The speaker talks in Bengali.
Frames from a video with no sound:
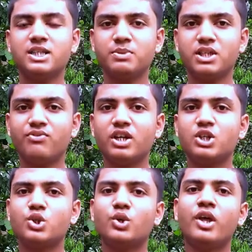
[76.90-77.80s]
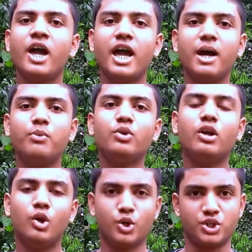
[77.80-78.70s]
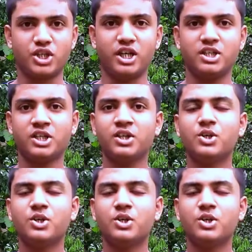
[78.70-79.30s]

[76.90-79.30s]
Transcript: স্পেসিফিকেশন এবং লঞ্চ ডেট